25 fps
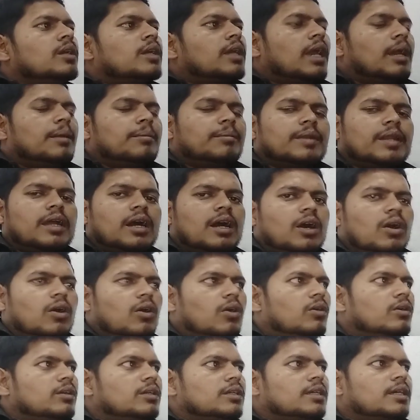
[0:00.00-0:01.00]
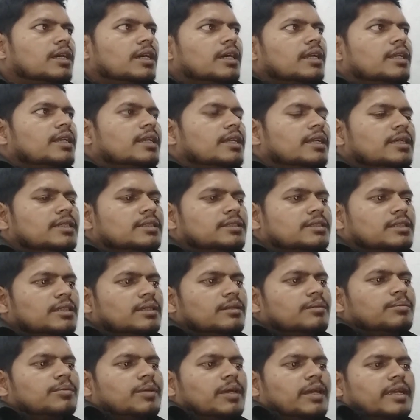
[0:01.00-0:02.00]
कैमरा ऑन करने
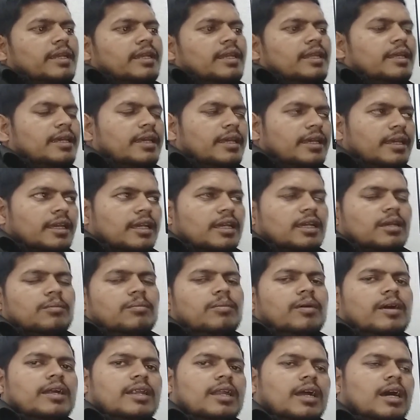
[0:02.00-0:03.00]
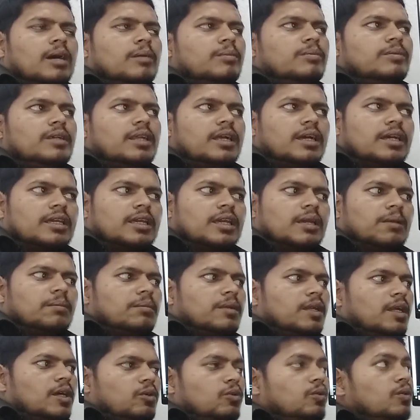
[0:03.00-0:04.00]
से पहले एक बार अपना
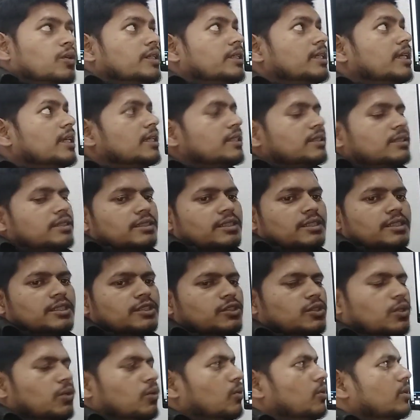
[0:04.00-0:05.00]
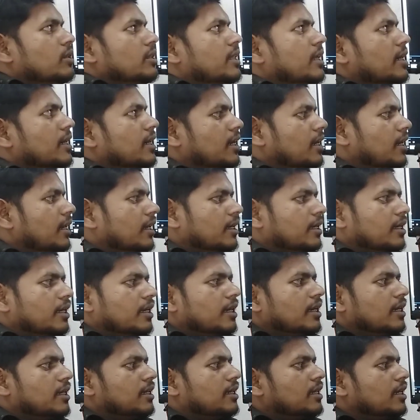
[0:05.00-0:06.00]
कैमरा को ये चीज़ ज़रूर देख
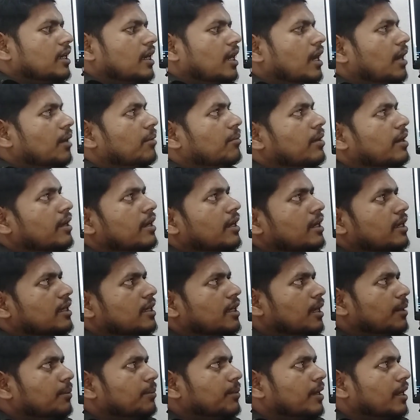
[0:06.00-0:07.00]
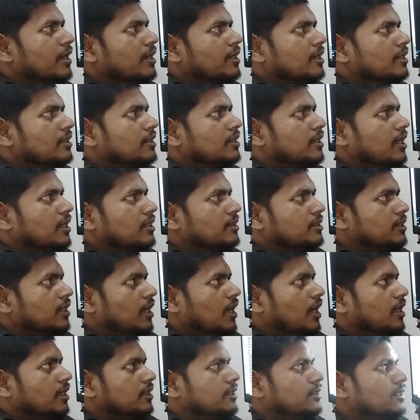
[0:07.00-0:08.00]
लेंगे कि हमारा कैमरा कितना
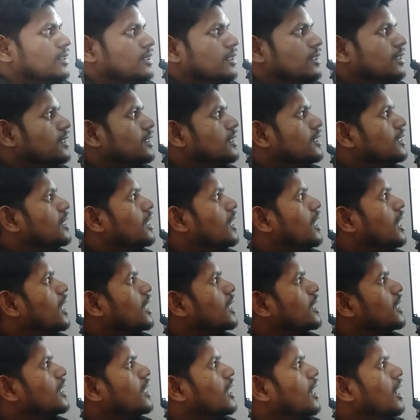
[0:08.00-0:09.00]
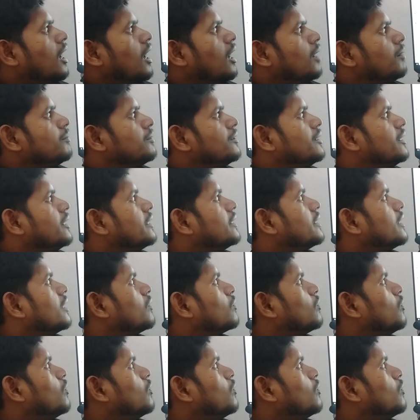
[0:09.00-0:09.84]
चार्ज है अगर आप डेटा